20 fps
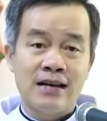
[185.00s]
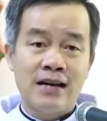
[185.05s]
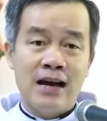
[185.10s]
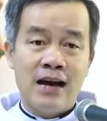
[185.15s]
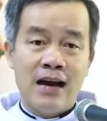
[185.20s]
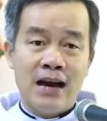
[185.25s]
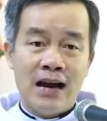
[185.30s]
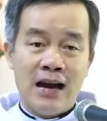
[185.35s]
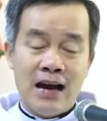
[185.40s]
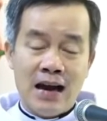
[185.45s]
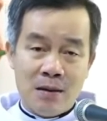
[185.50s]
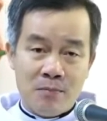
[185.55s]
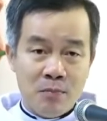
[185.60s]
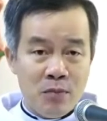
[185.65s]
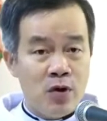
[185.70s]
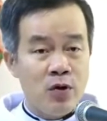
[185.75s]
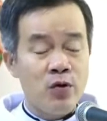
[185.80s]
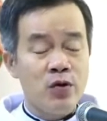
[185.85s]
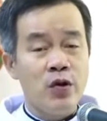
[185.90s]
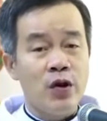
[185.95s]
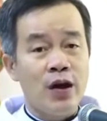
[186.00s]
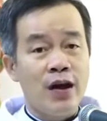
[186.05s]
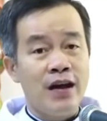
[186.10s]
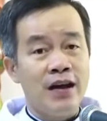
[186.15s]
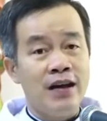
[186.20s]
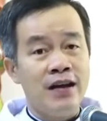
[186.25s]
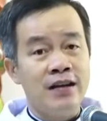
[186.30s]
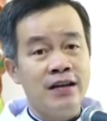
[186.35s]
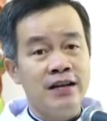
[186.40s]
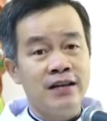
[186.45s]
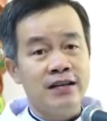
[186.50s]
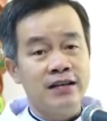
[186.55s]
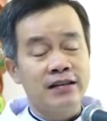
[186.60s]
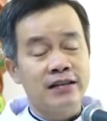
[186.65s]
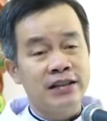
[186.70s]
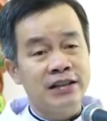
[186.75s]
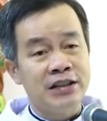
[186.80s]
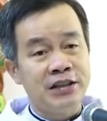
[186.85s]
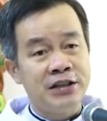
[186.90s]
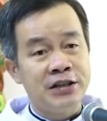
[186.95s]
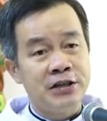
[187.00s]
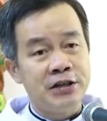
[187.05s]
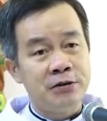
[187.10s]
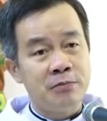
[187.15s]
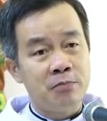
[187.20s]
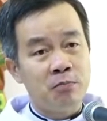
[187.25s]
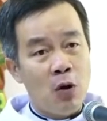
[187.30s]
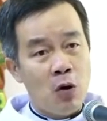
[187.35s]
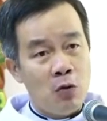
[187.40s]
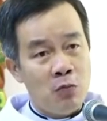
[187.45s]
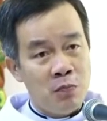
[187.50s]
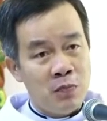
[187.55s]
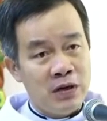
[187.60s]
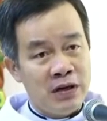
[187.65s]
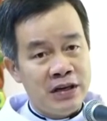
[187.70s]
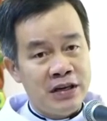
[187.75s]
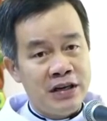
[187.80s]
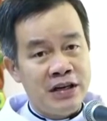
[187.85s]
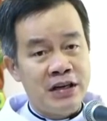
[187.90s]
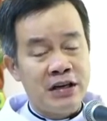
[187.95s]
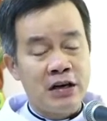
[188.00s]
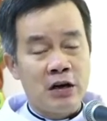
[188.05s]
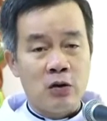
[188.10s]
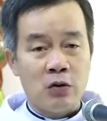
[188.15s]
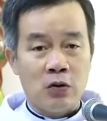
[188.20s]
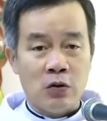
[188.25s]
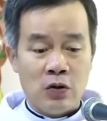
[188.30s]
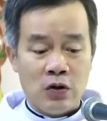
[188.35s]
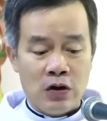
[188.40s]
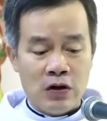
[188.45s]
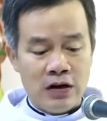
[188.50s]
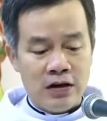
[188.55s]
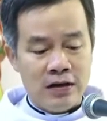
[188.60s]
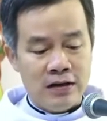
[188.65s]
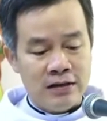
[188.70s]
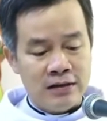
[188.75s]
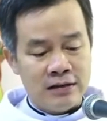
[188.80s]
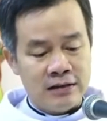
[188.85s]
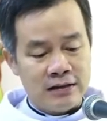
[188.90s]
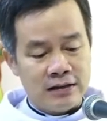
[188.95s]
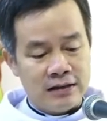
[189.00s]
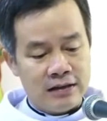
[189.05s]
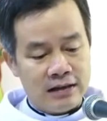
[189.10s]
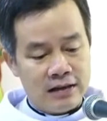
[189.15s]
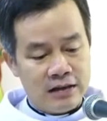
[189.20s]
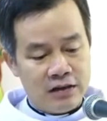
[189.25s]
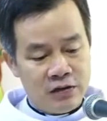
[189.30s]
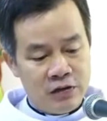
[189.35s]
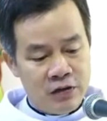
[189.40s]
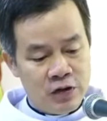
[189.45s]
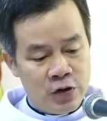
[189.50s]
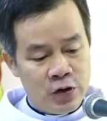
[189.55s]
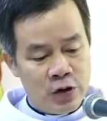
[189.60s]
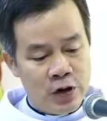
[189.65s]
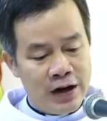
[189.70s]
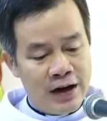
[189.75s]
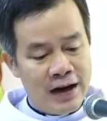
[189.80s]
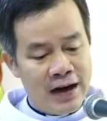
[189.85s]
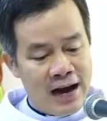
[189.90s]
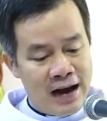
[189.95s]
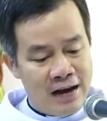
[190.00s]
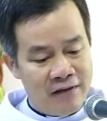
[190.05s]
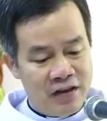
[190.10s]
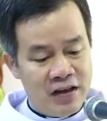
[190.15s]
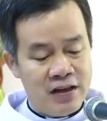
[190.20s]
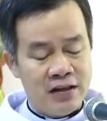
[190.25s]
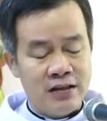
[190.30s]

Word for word: là mưu vệ thứ 40 của vua David.